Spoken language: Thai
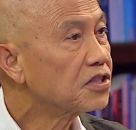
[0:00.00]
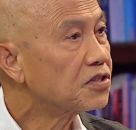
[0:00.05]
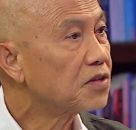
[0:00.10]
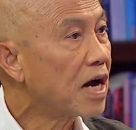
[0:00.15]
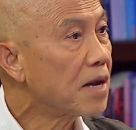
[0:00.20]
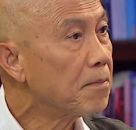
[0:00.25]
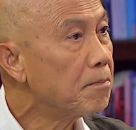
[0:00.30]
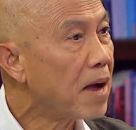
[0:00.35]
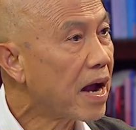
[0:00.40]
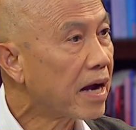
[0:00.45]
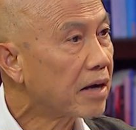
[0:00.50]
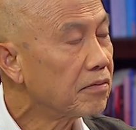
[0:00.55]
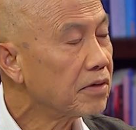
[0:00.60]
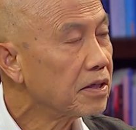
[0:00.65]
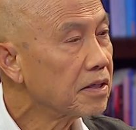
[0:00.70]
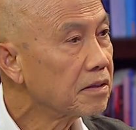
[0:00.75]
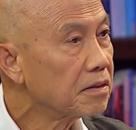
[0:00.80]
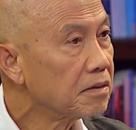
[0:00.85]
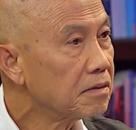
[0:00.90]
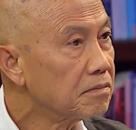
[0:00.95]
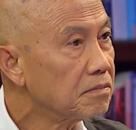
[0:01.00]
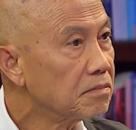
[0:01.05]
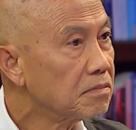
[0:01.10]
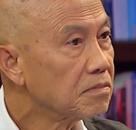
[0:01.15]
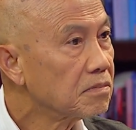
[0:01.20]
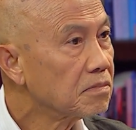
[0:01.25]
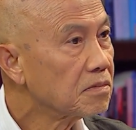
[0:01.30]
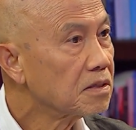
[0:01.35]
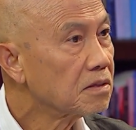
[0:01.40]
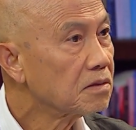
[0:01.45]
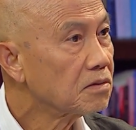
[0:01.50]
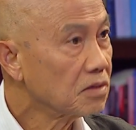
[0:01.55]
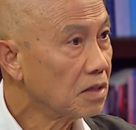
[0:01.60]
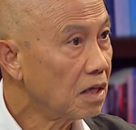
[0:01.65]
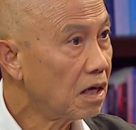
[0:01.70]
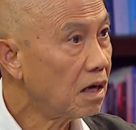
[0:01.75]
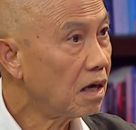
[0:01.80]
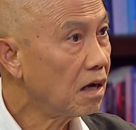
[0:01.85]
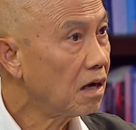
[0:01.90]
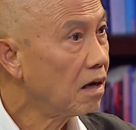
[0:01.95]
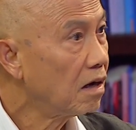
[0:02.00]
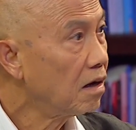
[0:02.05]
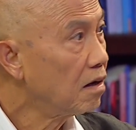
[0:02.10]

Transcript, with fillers: strike back เลย strike back นะ